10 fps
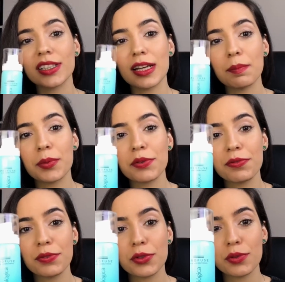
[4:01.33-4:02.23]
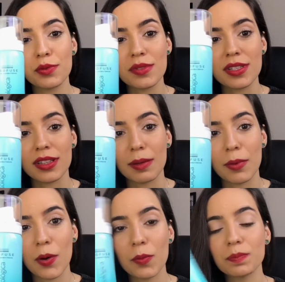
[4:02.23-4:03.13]
da Profuse, tá
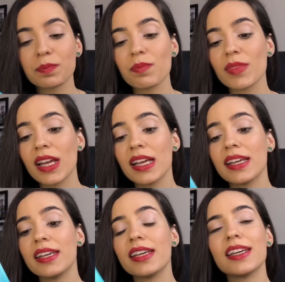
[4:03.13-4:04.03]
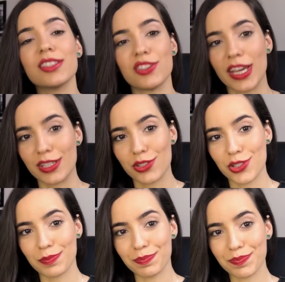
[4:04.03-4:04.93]
bom? E, gente,